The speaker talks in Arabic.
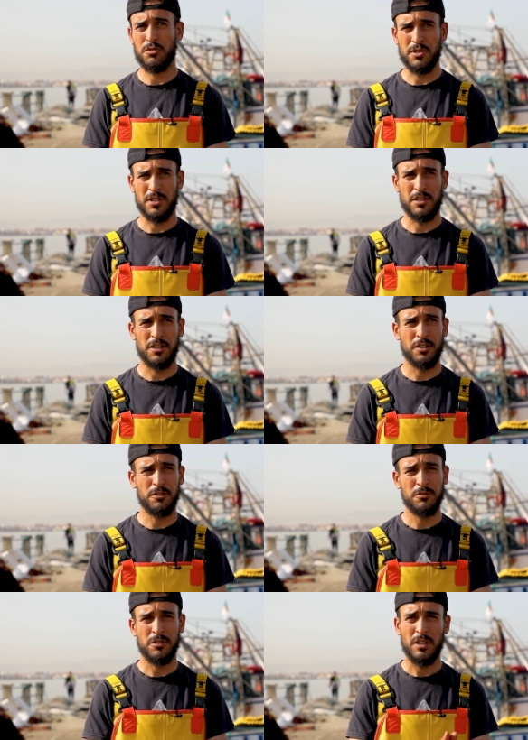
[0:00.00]
الدوسي
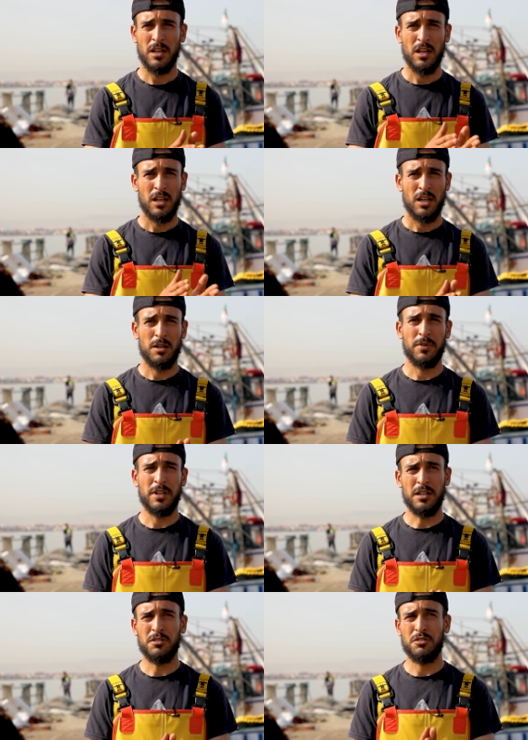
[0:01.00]
تاعو
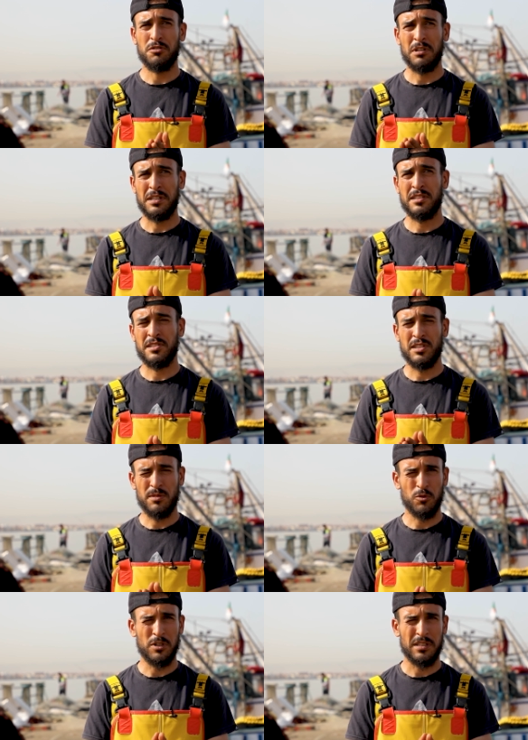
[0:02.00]
ابري عنده واحد
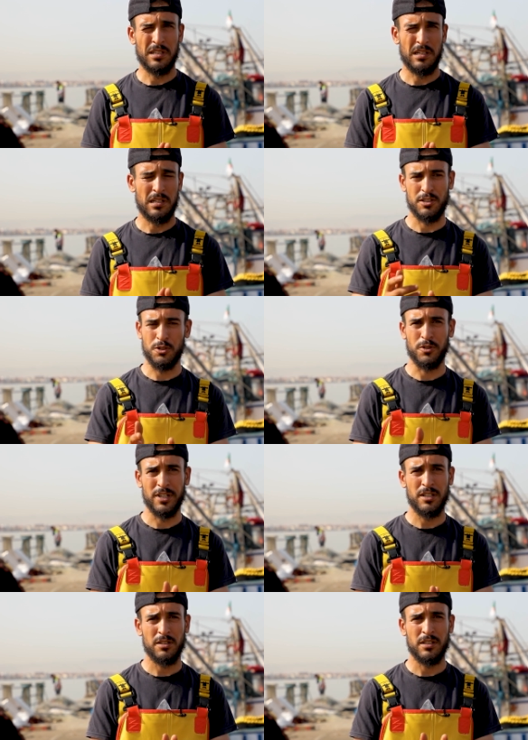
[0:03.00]
سي موا تاع
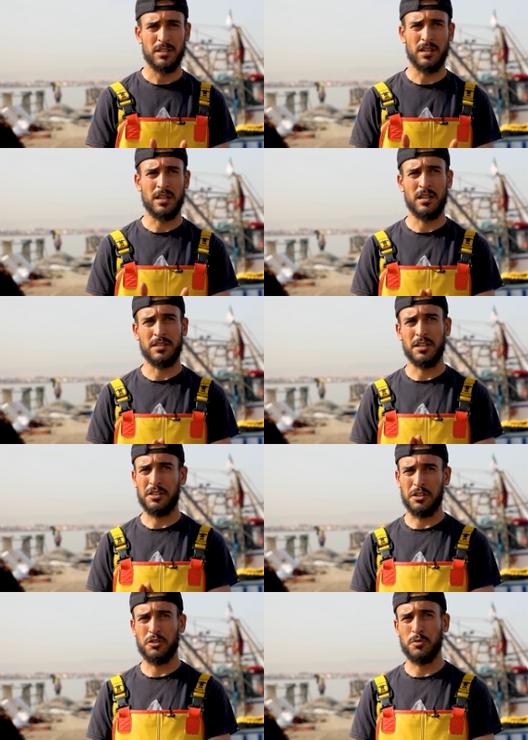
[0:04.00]
تيوري يقرا
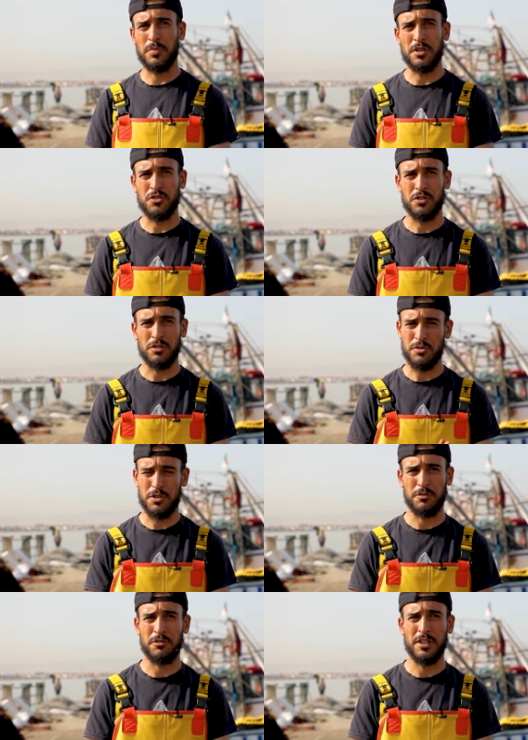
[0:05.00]
تكنيك دو باش
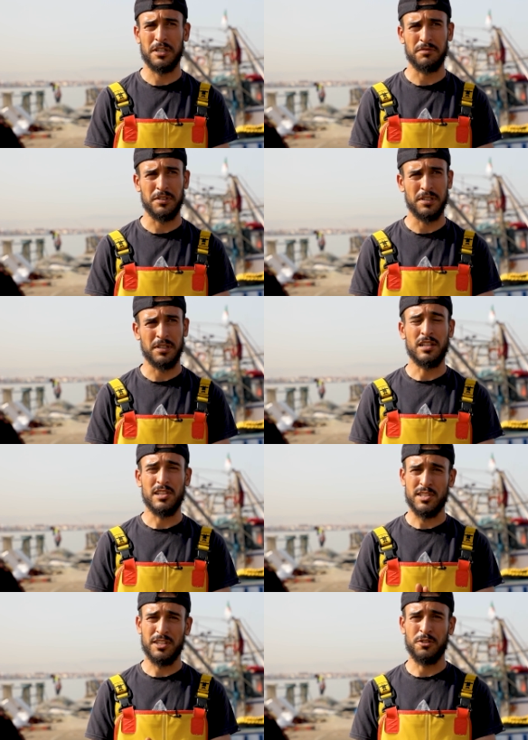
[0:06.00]
اوسيانوغرافي
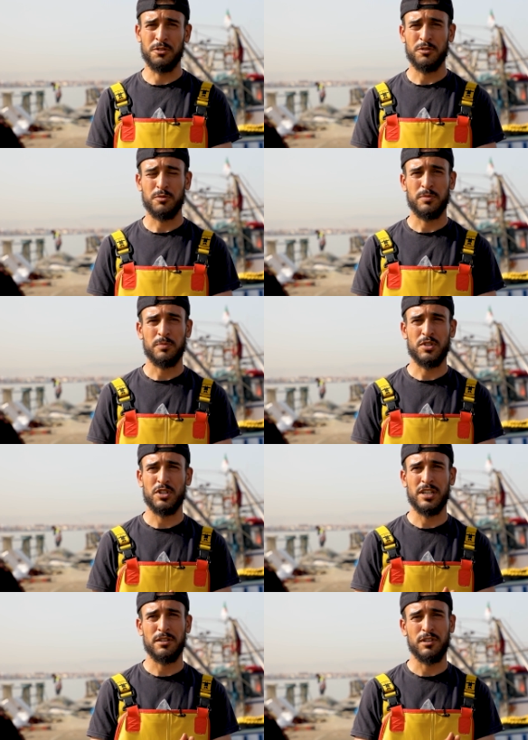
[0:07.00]
لي سينيو باش
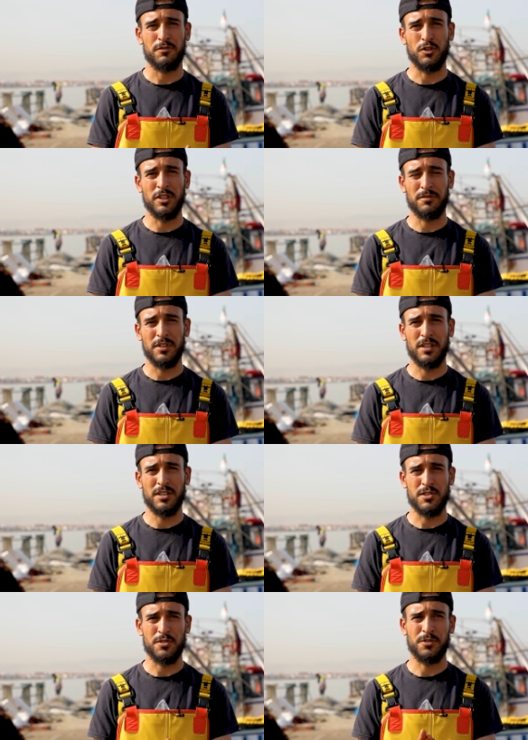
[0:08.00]
يعرف لي فود
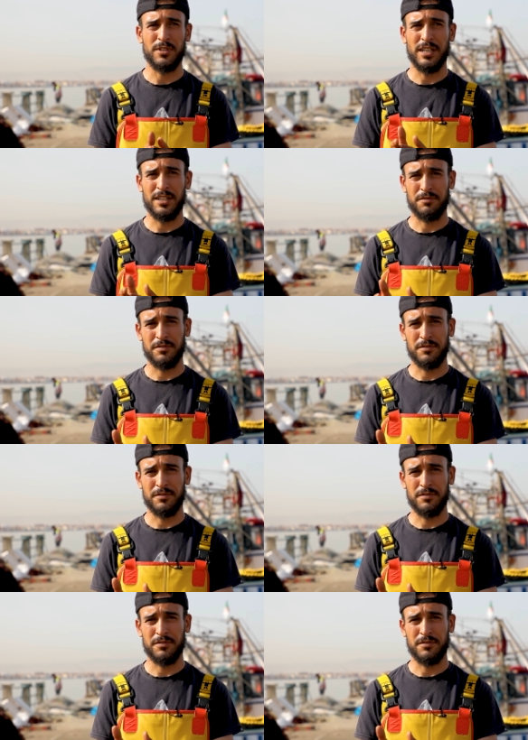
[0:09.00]
نافيغاسيون يعرف